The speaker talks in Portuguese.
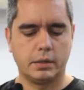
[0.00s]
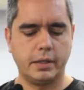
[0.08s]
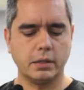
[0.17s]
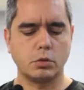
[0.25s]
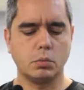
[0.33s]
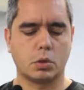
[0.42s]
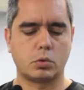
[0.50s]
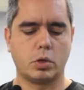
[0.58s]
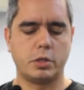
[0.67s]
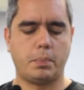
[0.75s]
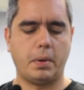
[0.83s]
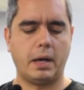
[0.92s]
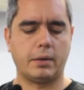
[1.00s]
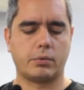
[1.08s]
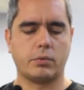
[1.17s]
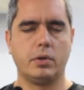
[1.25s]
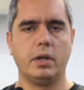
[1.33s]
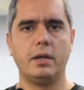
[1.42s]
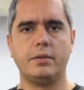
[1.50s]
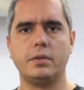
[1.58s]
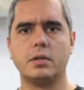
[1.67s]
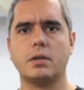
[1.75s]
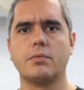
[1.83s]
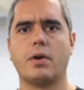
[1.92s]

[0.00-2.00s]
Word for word: Dentro do motor de passo existem